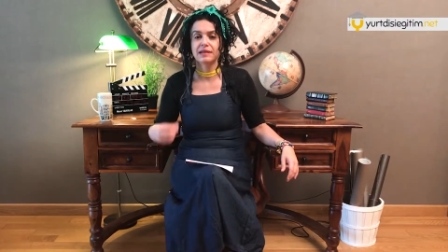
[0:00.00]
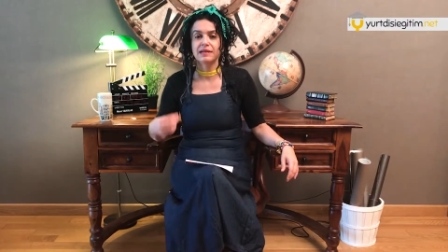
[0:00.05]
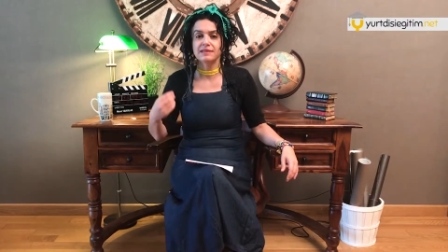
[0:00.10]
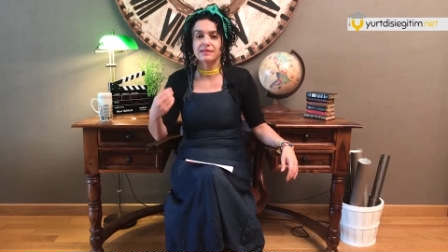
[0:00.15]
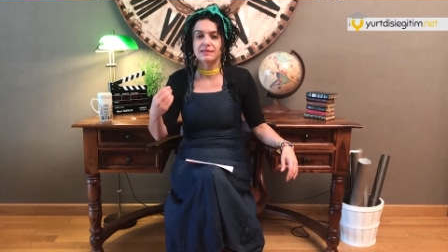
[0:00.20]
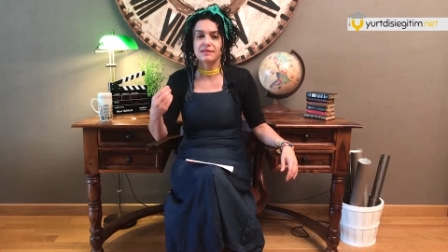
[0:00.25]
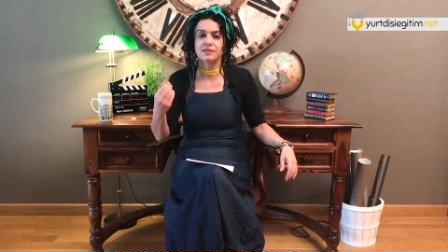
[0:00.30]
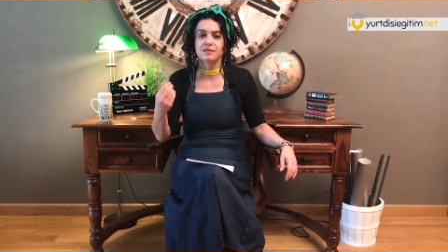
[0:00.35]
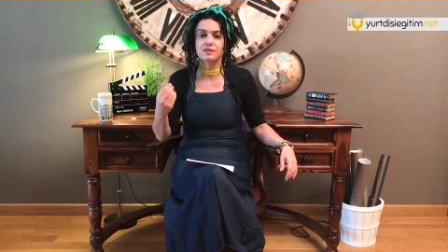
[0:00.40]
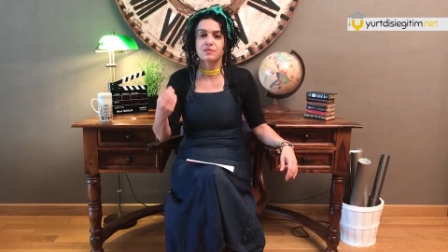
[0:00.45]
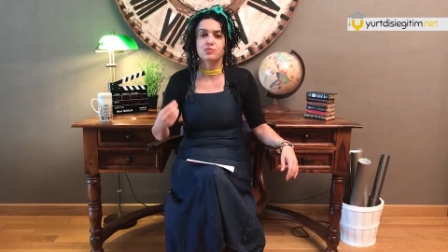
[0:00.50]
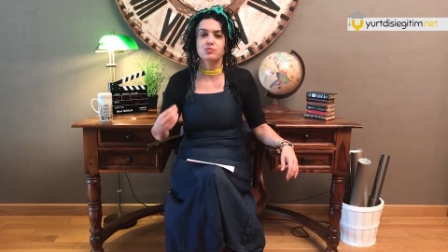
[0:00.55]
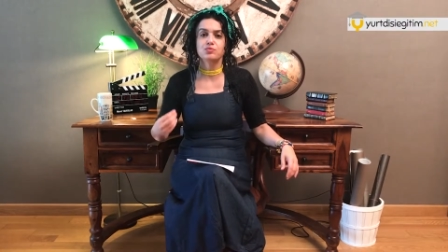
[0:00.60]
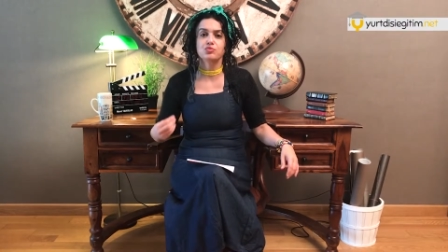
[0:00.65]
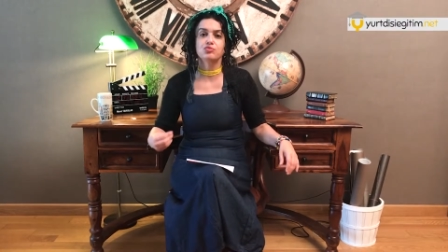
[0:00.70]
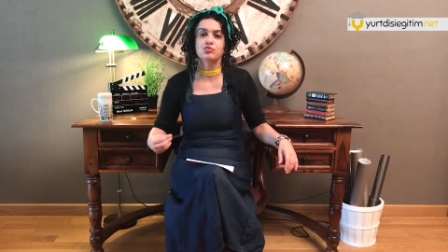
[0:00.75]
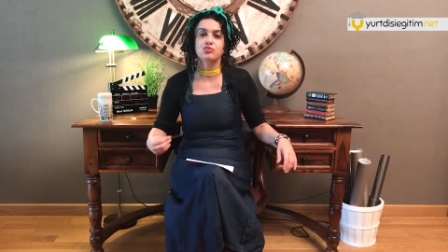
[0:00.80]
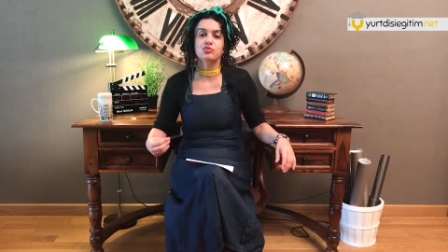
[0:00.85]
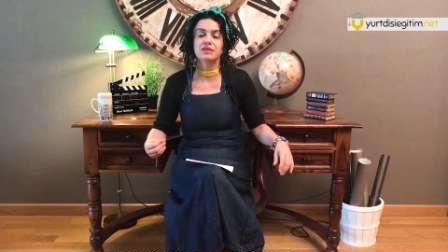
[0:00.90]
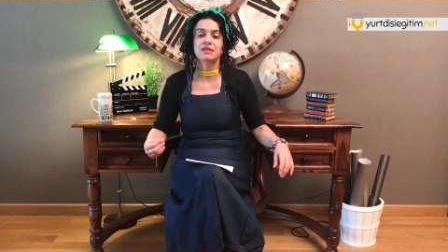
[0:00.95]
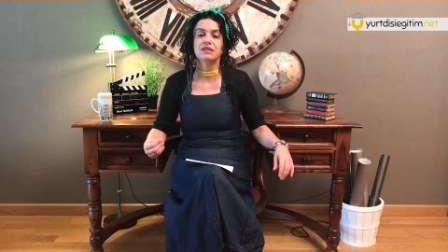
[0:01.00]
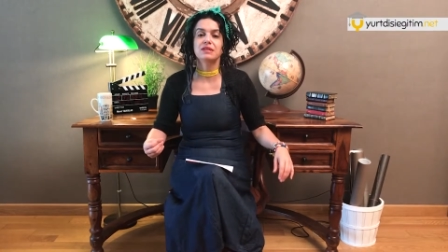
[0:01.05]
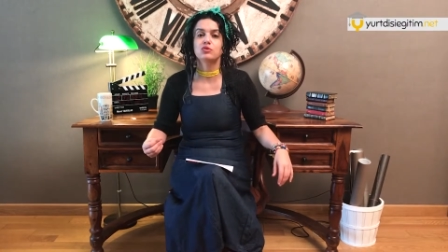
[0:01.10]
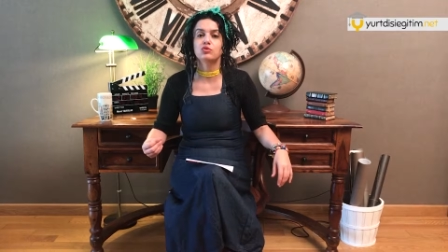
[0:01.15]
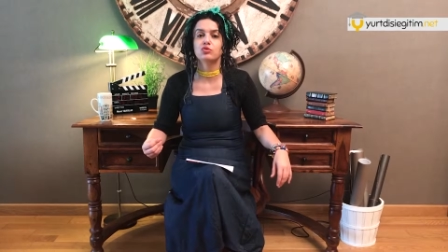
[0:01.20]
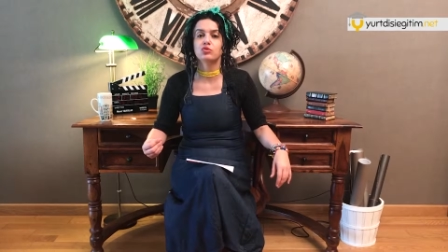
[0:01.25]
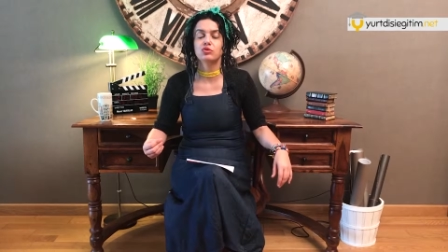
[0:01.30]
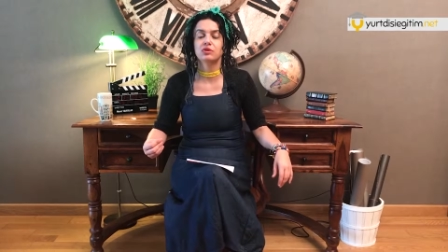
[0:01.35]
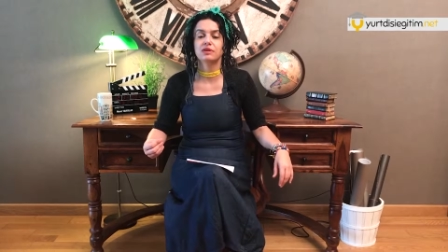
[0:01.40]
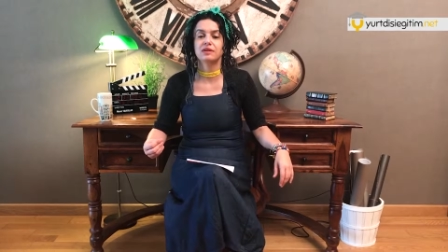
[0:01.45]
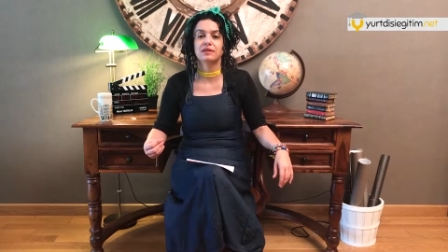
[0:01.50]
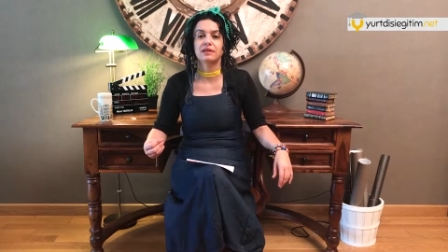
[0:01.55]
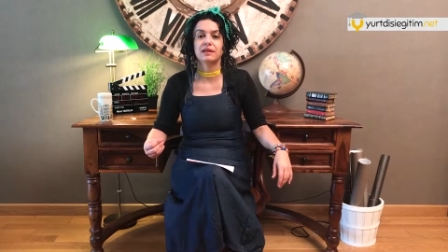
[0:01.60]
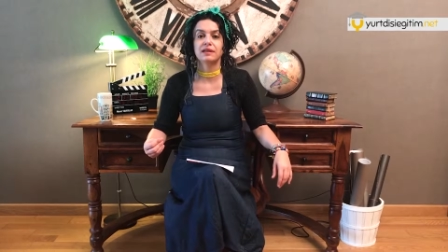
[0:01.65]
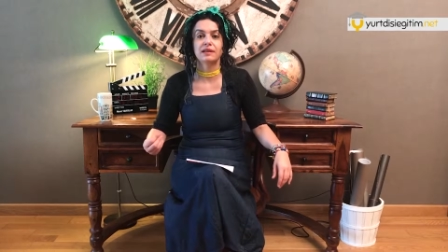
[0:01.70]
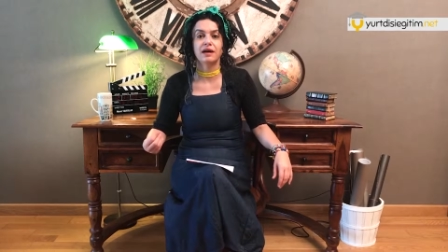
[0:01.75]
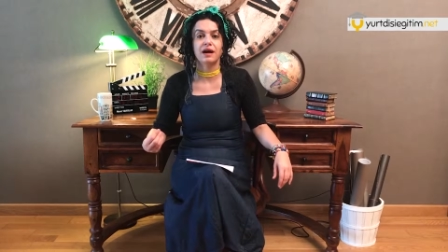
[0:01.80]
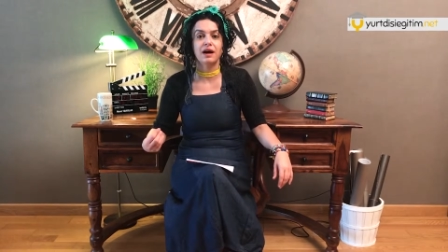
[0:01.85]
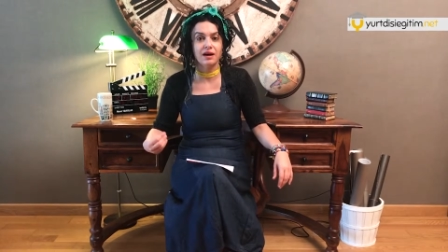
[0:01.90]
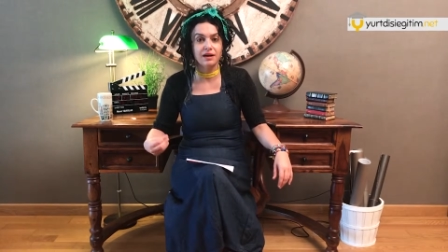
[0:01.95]
siz bu dil okullarından
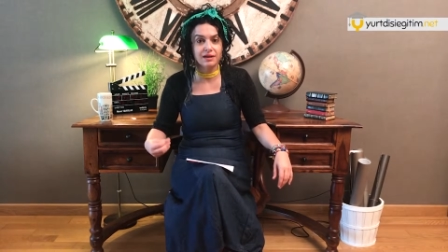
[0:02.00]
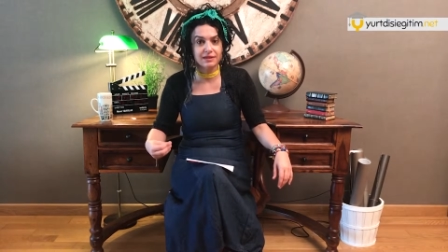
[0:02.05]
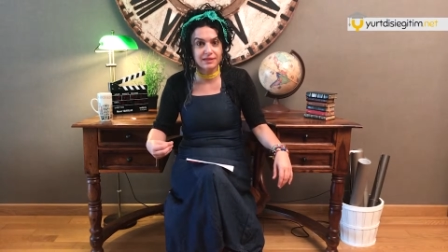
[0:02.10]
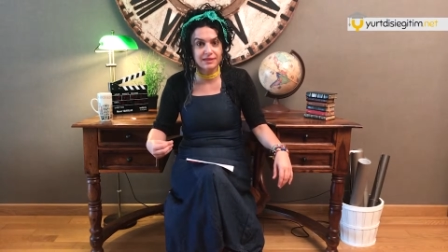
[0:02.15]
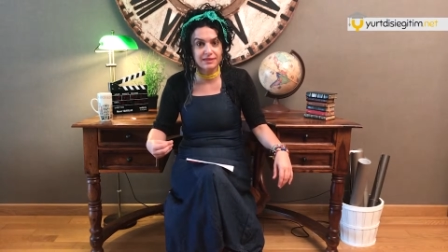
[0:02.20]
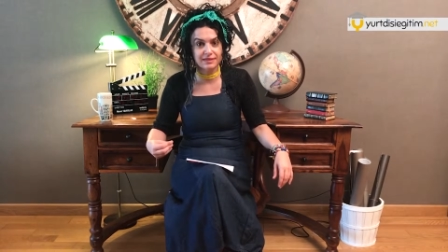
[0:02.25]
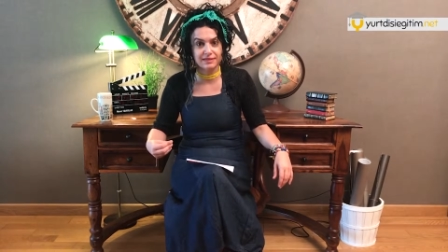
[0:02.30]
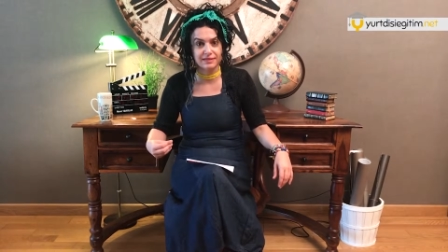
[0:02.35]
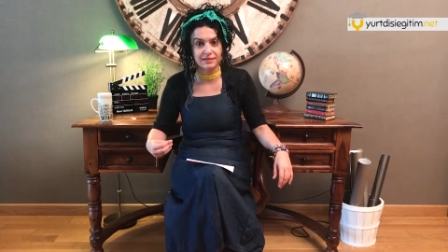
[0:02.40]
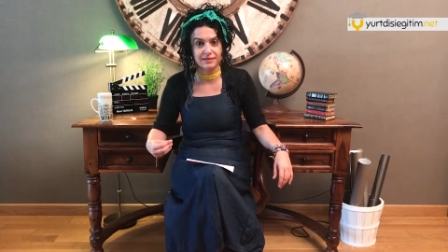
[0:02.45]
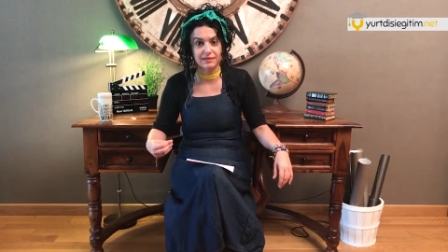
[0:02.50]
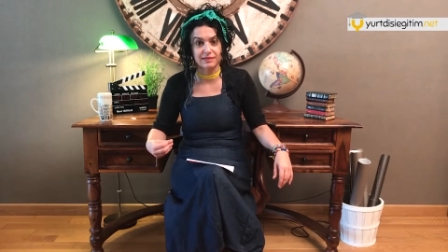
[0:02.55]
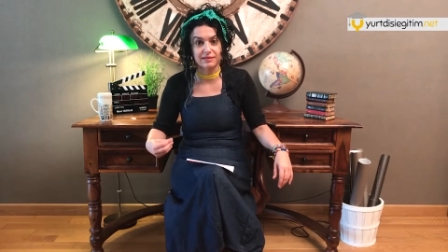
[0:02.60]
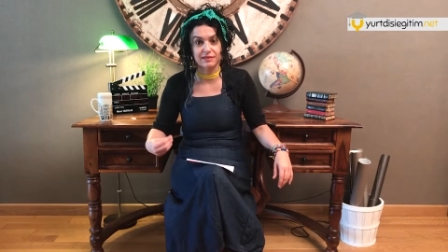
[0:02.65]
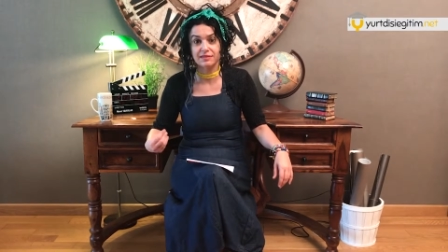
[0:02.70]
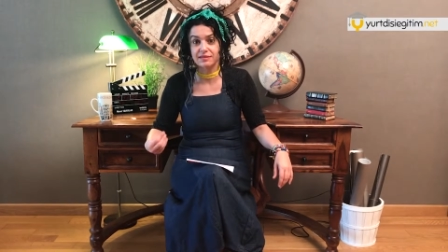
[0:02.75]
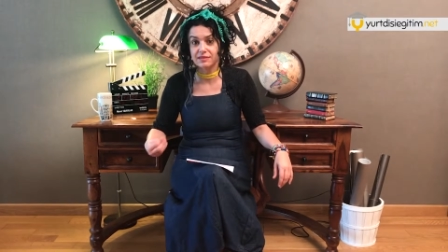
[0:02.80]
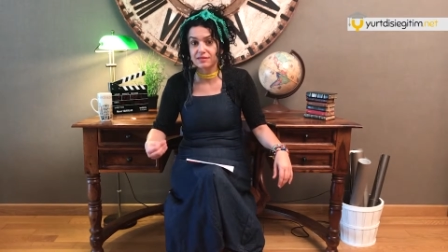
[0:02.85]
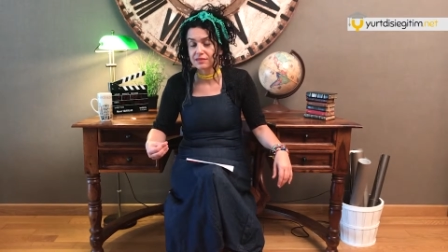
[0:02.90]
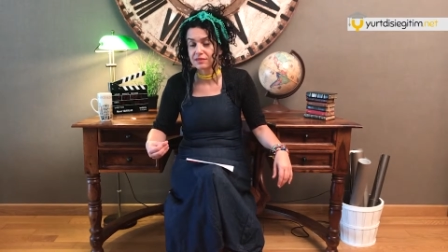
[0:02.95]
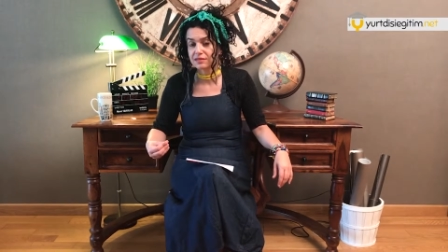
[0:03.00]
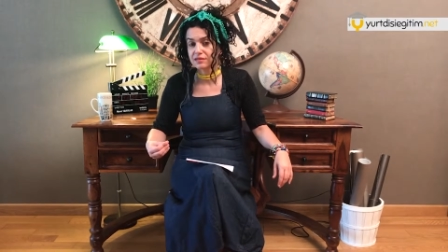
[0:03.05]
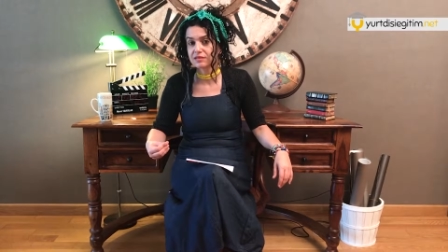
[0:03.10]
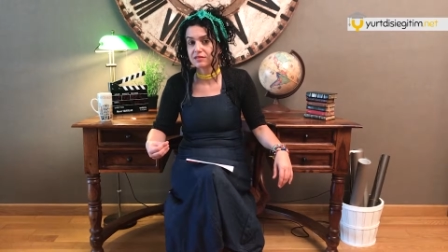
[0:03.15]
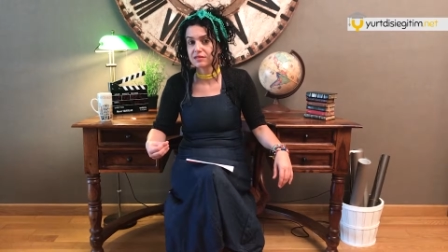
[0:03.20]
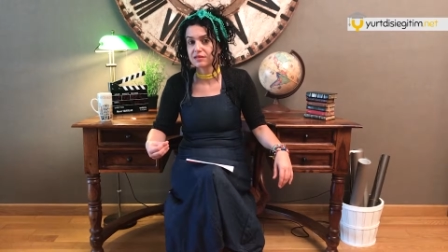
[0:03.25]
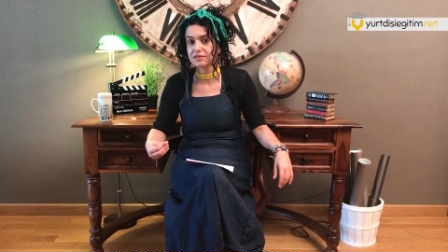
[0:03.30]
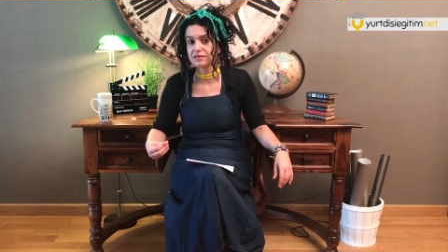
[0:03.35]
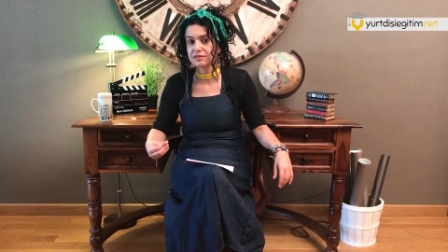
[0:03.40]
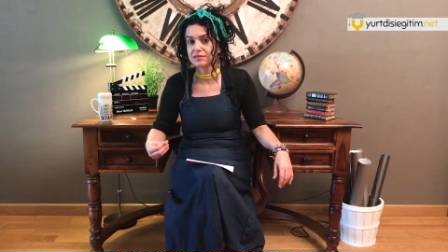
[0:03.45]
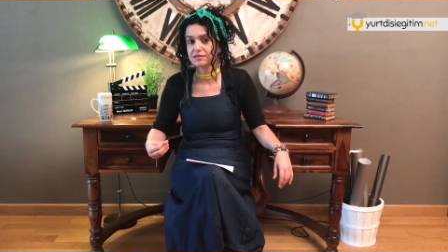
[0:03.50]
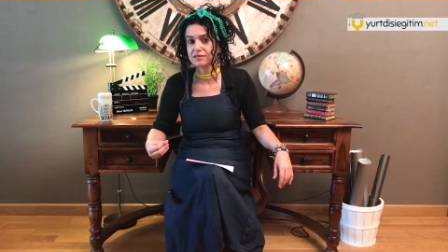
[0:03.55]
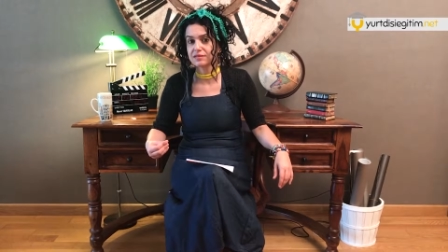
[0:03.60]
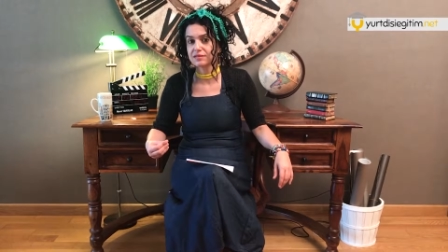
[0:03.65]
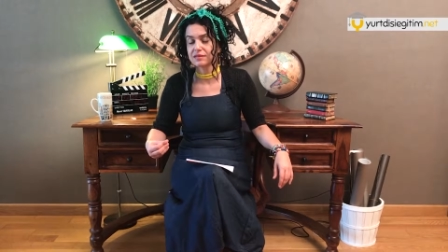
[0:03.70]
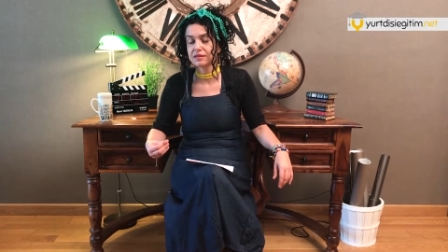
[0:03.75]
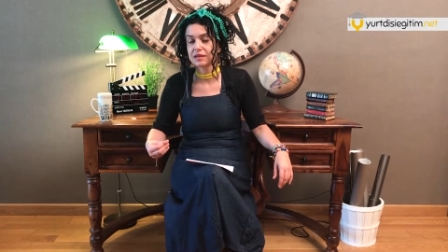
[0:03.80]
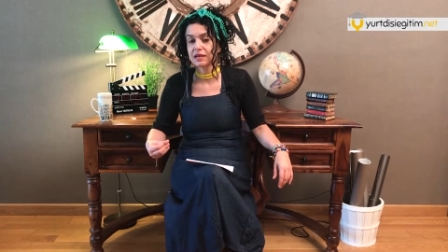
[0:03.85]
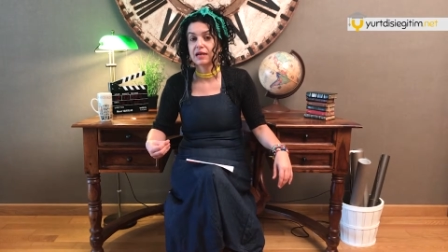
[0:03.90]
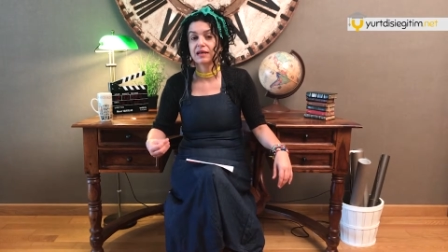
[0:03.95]
hangisini nasıl seçeceksiniz?